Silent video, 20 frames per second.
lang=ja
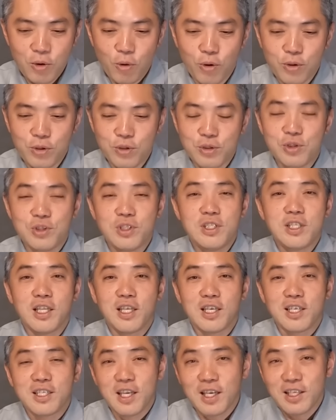お譲りいた
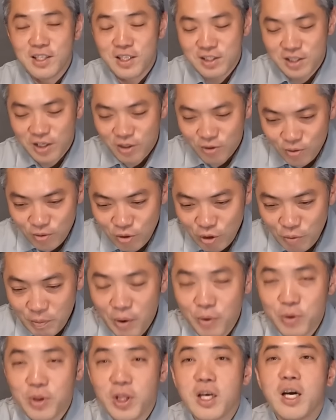だきたいんですけど、と、
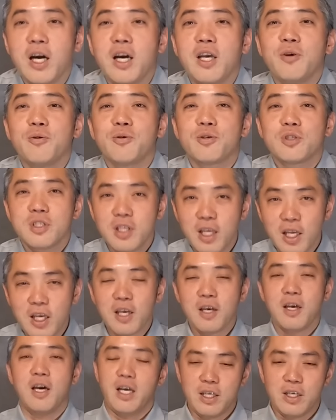まあ、お願いをし
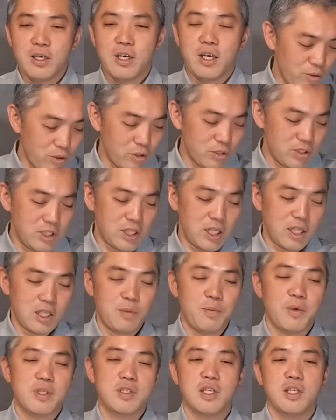て、はい、お譲りいただ
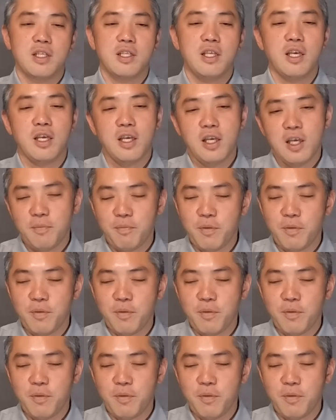きましたんで、